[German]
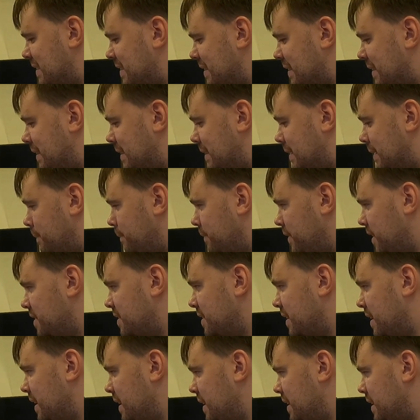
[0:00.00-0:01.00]
So,
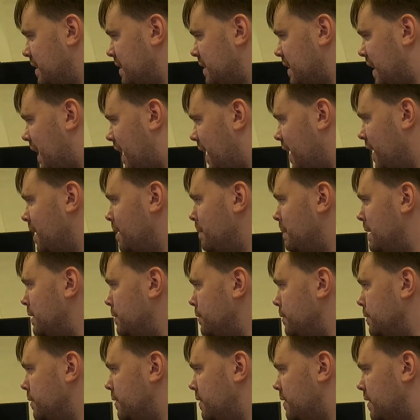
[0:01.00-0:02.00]
jetzt gehe ich eine
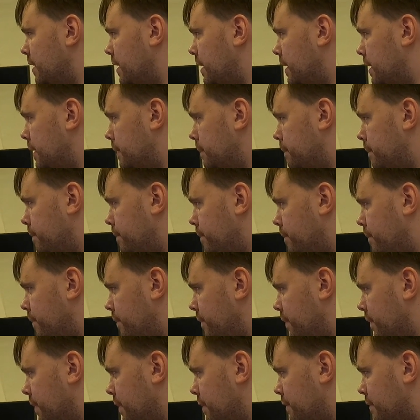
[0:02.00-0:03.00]
Minute
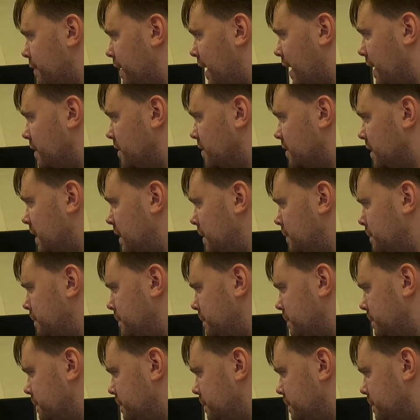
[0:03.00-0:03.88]
weiter.